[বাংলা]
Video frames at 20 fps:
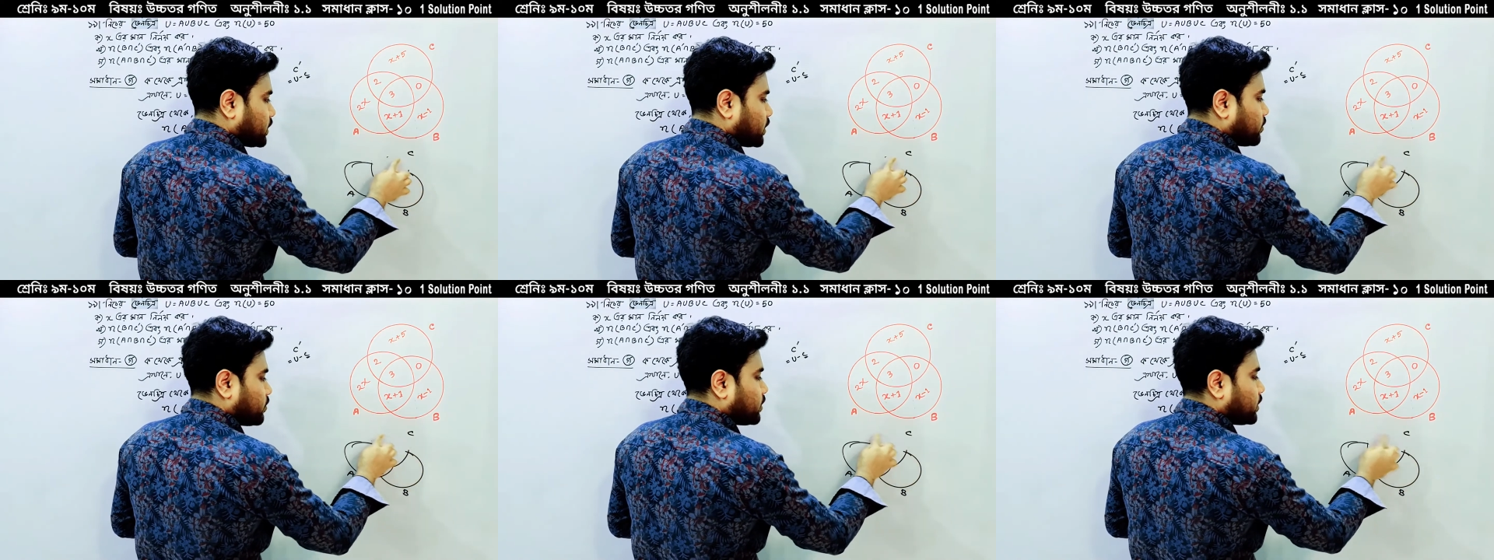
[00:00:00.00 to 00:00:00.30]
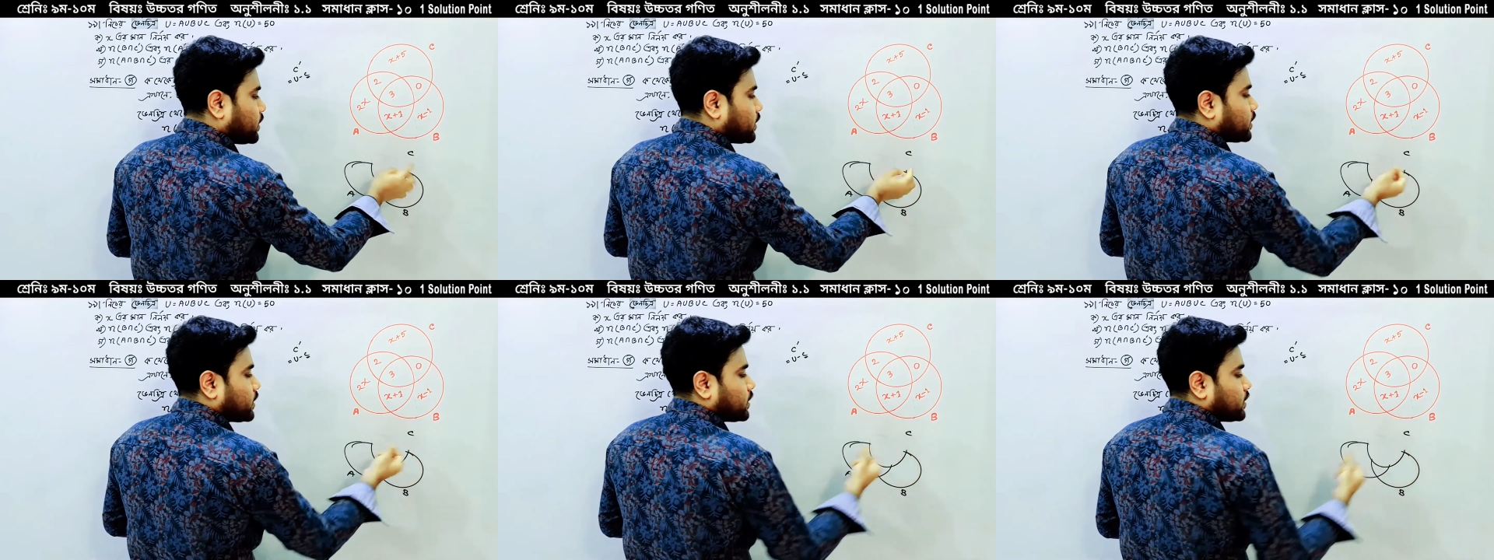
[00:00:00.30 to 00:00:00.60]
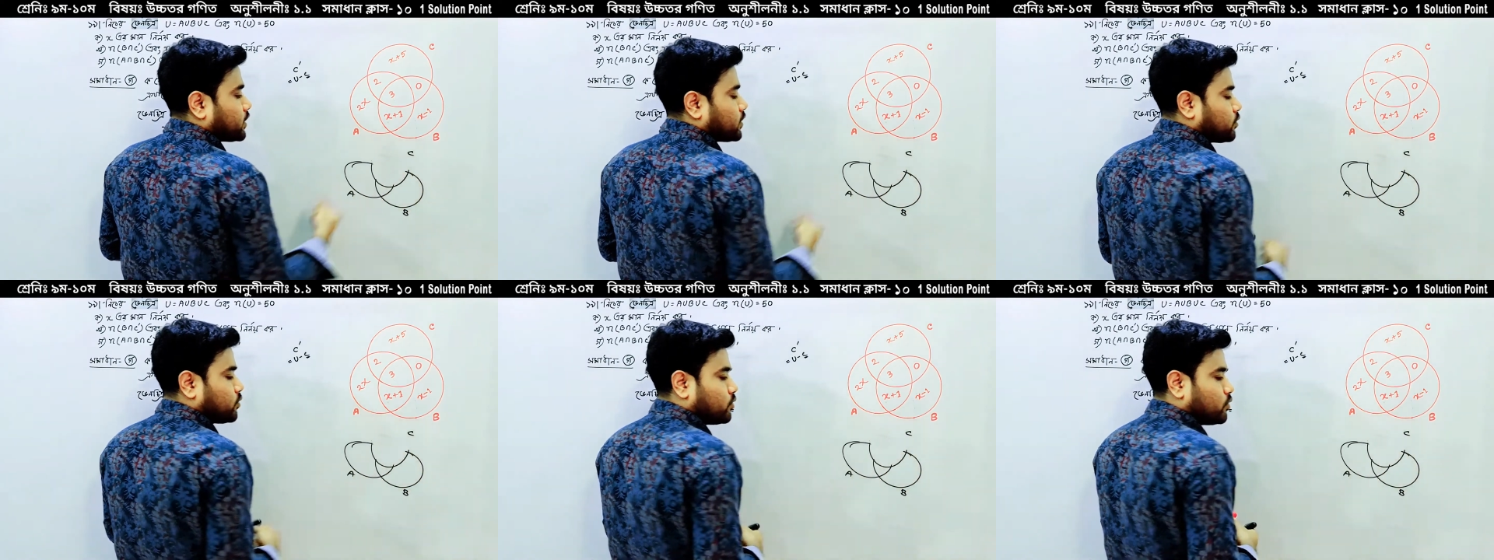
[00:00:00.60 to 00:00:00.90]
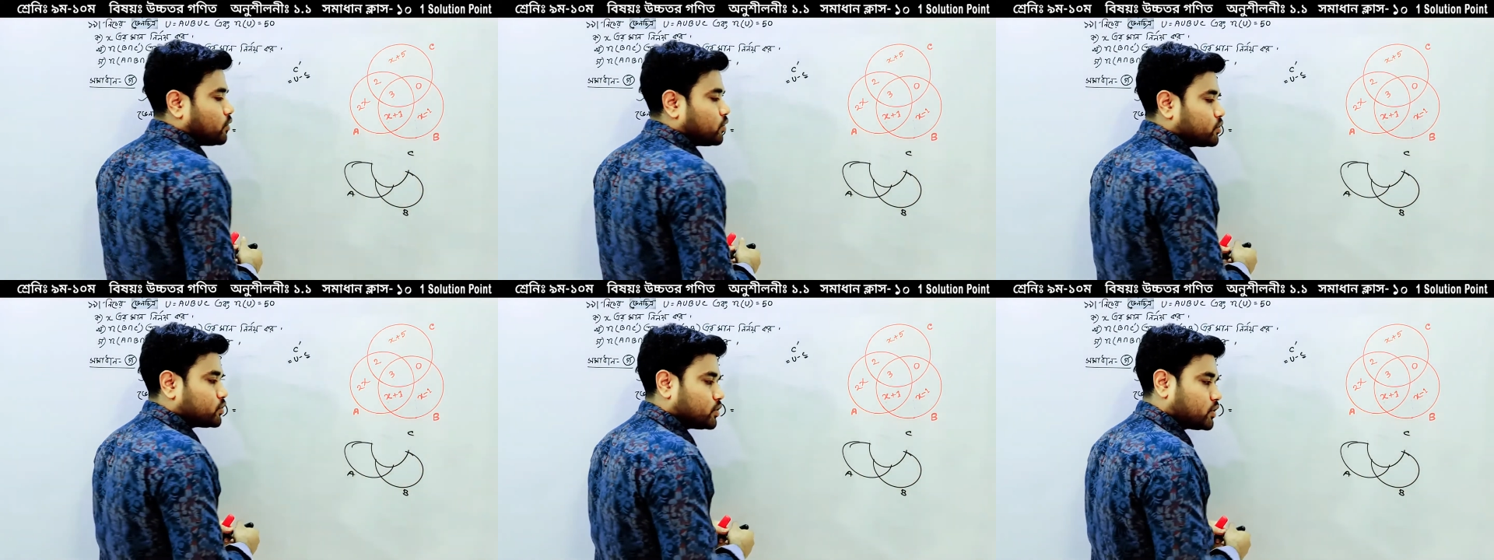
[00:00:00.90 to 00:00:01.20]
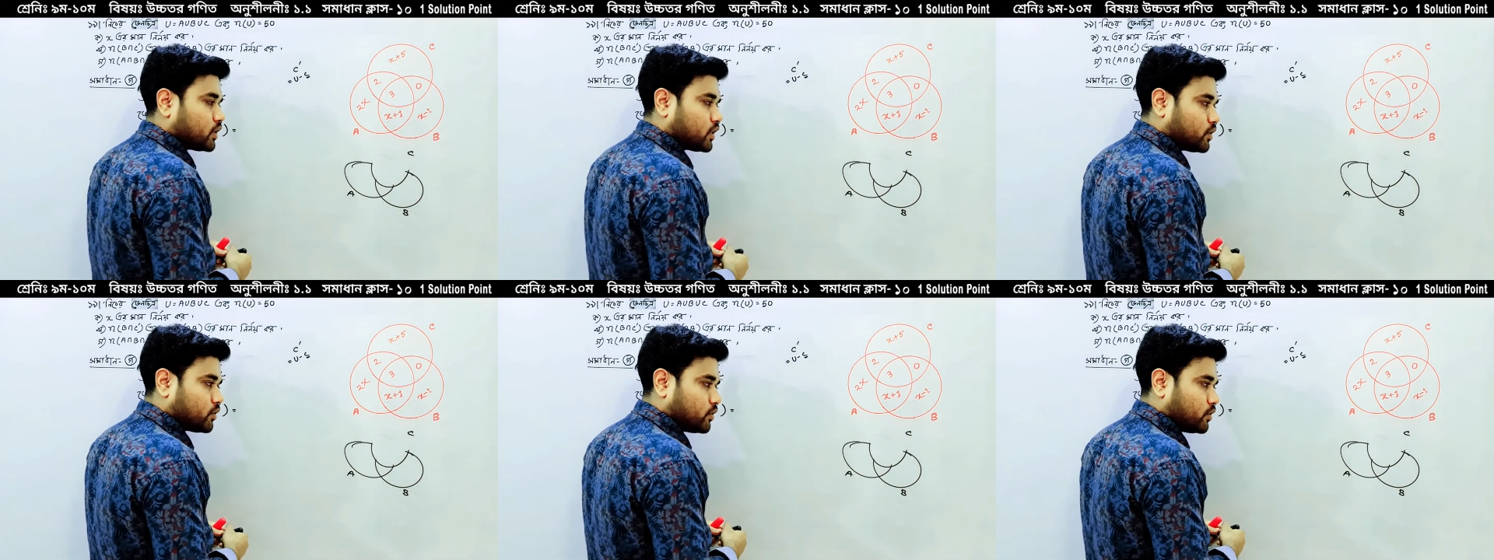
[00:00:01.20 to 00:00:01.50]
যে তাহলে এখানে কোন
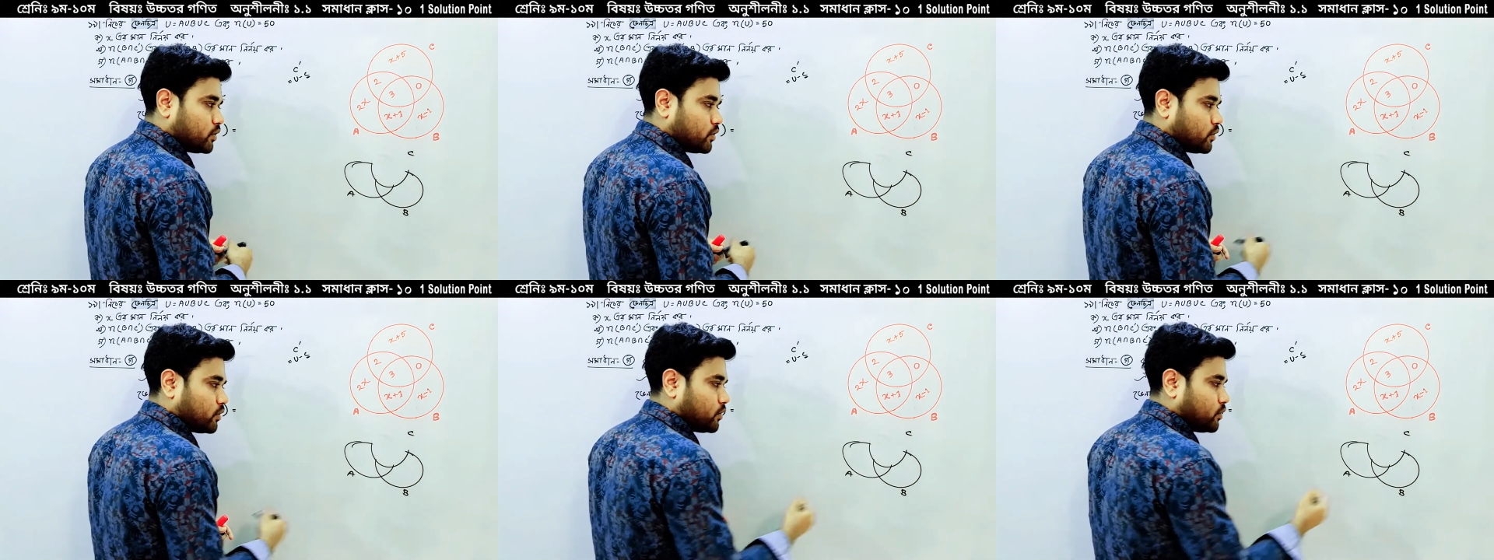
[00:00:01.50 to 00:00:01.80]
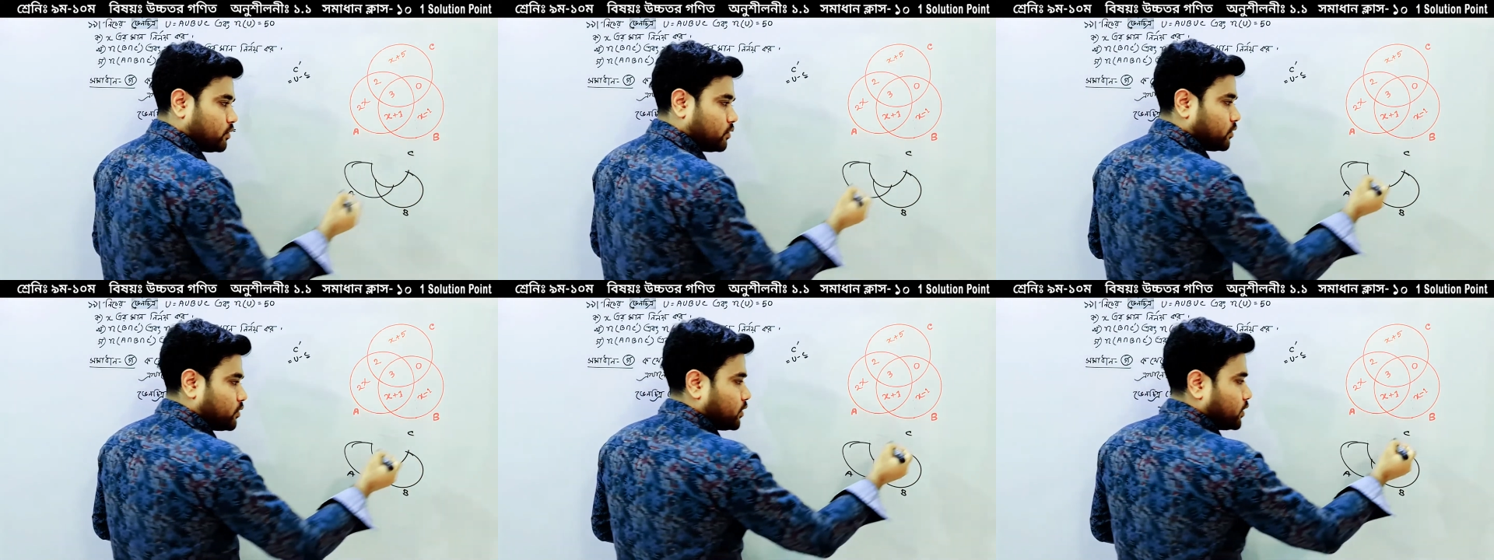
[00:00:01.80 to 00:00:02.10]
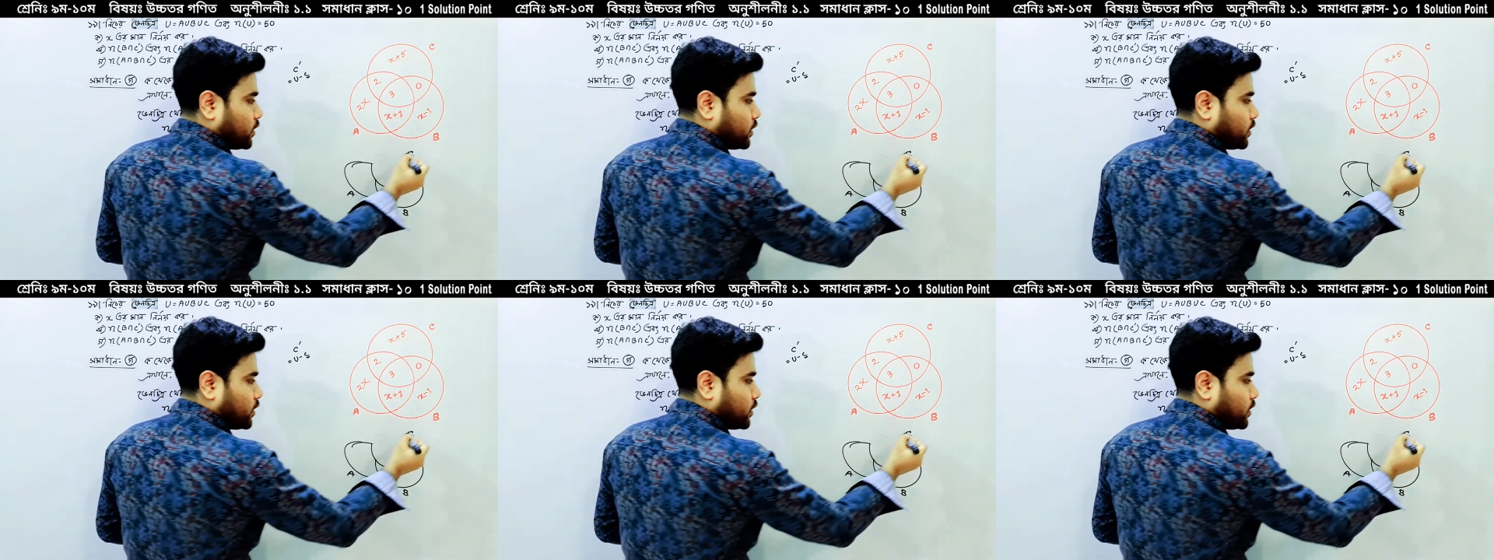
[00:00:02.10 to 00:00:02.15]
অংশটা তৈরি হলো